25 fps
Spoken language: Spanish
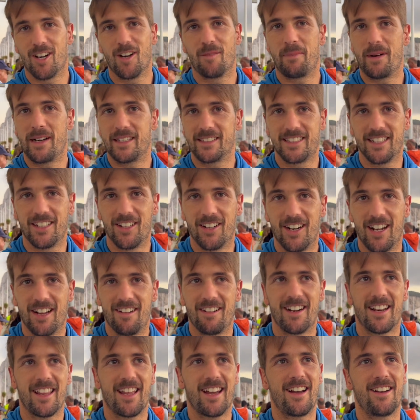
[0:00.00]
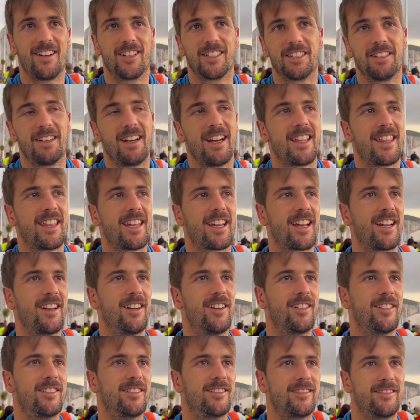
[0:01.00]
los partidos, la verdad, no te voy a decir que
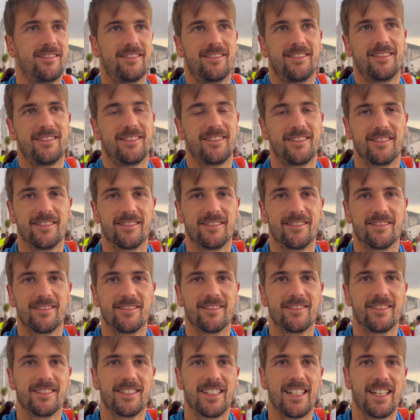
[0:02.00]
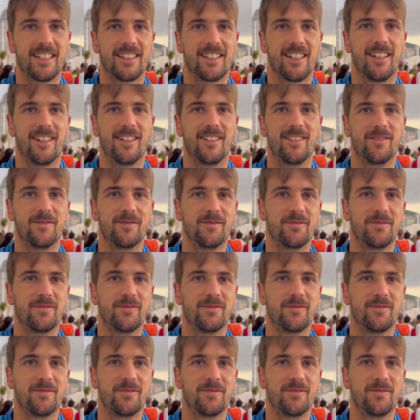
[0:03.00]
no. Ya está.